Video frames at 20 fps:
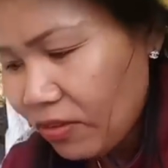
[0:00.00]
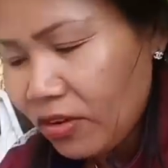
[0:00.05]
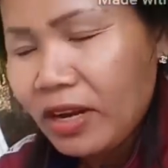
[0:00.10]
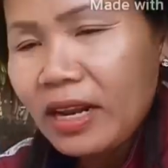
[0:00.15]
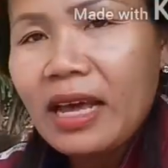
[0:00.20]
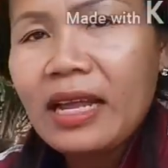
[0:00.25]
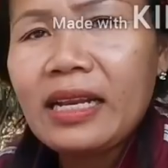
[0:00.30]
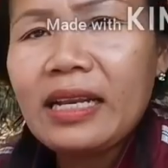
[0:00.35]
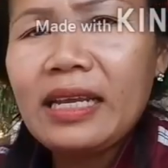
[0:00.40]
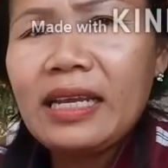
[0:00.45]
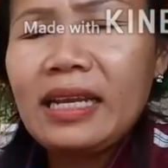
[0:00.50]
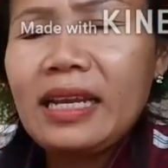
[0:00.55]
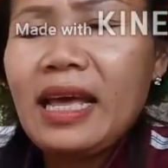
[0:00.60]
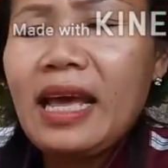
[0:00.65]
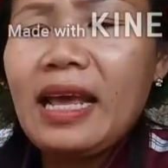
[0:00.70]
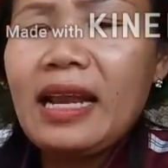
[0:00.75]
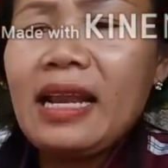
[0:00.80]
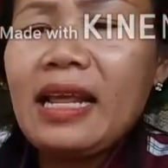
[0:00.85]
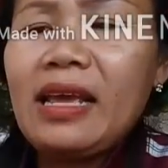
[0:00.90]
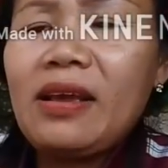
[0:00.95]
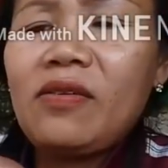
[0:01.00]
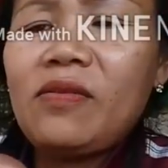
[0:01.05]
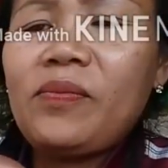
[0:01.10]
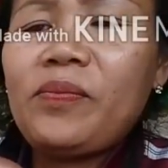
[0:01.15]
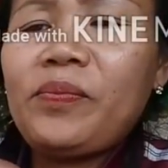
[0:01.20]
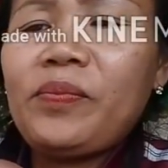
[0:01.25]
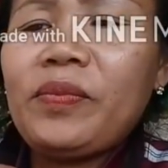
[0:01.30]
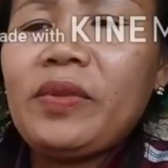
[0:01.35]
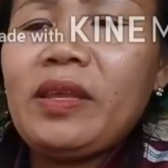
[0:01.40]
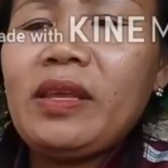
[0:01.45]
ศวอนัทนี่ได้แล้ว
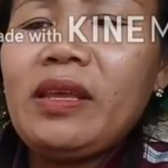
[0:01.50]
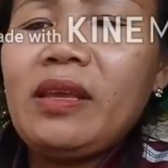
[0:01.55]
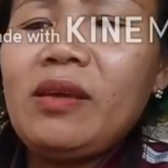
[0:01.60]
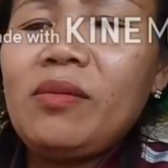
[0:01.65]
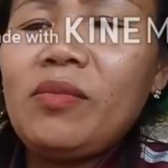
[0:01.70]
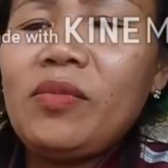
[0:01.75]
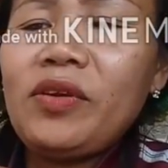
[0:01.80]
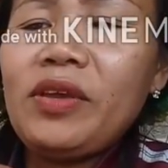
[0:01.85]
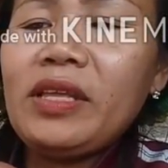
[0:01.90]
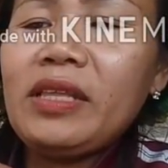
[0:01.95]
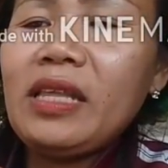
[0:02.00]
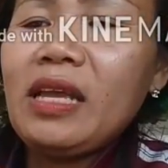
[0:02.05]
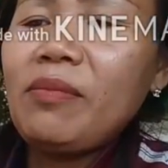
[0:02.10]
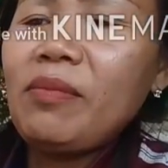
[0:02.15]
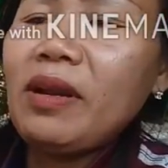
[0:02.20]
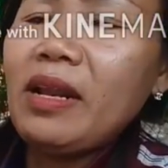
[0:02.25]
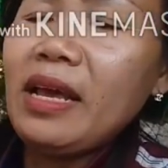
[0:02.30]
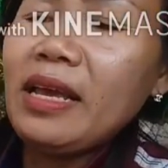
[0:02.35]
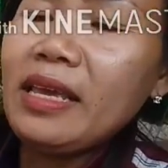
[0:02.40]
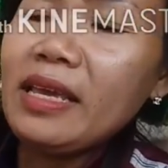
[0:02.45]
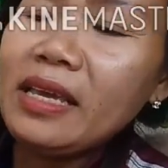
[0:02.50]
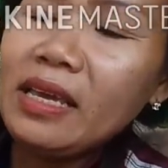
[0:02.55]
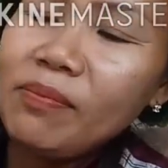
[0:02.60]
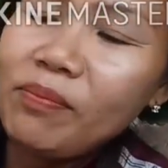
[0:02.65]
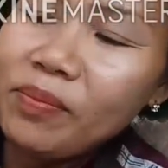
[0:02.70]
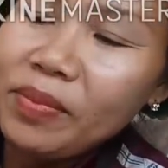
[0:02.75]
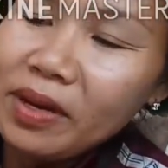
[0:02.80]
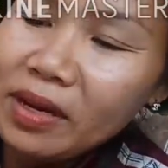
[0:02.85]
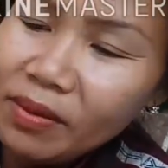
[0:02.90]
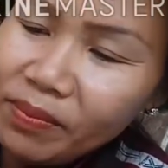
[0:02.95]
พยตามาได้อย่างนี้
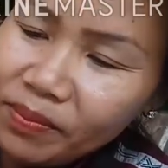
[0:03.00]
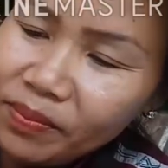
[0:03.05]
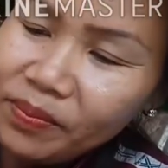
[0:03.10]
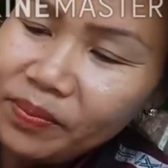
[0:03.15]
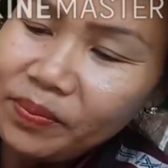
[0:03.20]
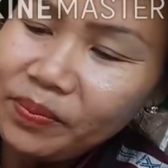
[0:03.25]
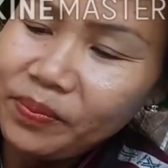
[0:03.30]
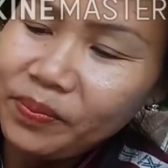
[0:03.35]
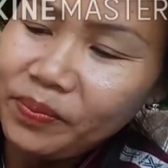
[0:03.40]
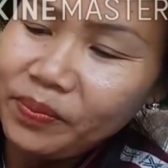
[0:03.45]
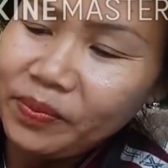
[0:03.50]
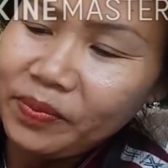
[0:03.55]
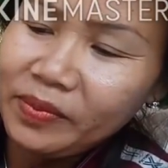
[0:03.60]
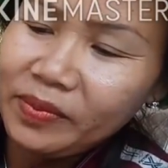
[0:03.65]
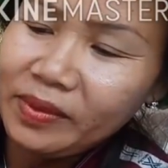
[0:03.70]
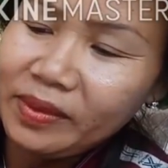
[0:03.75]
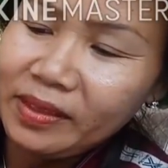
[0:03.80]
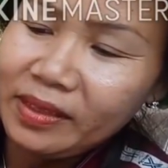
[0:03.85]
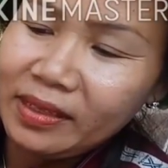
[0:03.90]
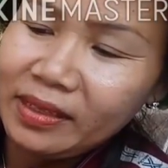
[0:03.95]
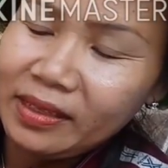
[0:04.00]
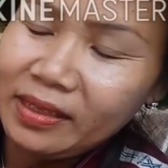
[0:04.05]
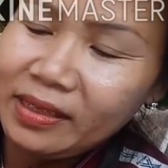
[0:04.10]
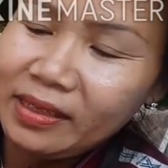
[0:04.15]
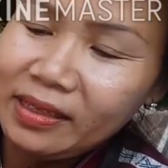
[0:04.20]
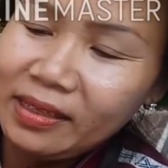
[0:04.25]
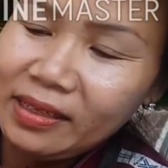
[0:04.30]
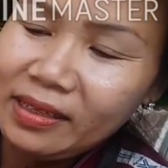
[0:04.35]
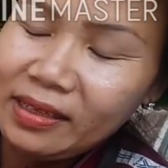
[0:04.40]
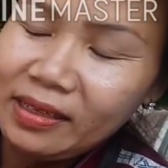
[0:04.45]
ปุ๊
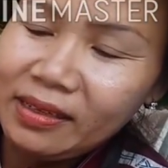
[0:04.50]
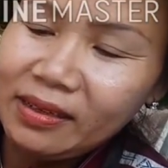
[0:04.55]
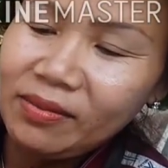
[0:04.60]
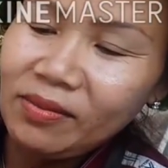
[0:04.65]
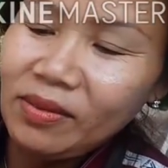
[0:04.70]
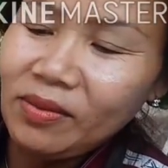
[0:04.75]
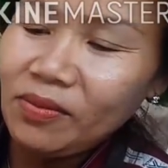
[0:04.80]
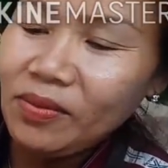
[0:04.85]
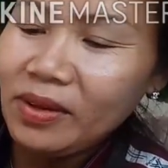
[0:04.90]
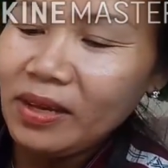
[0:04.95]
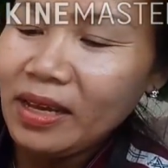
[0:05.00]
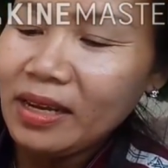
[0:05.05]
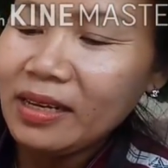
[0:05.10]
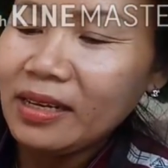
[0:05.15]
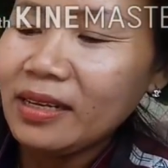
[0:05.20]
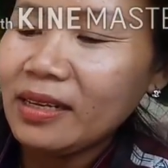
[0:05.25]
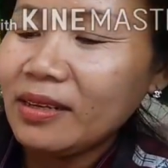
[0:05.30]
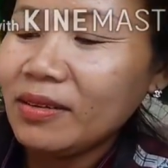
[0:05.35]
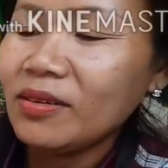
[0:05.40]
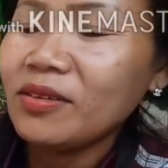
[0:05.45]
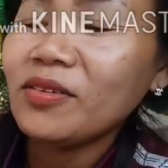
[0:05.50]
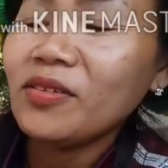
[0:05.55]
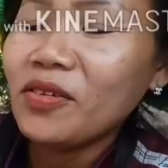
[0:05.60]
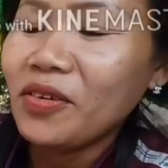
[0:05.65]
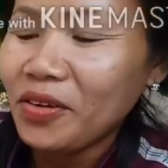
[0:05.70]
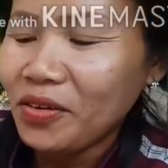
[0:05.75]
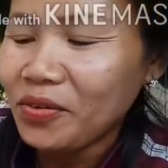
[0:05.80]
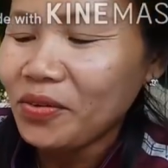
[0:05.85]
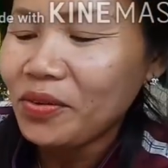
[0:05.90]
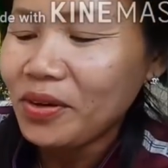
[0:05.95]
บีเพื่อนค
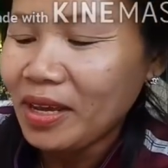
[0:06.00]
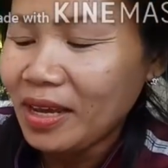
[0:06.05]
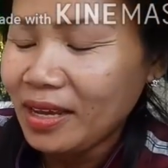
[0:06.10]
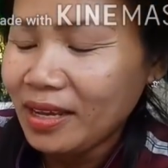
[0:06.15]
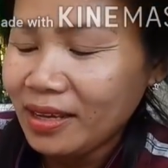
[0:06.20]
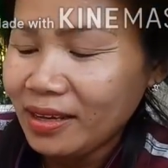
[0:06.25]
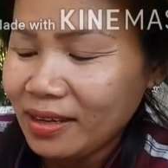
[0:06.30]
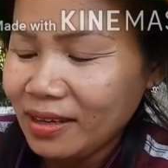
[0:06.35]
อยดูนะ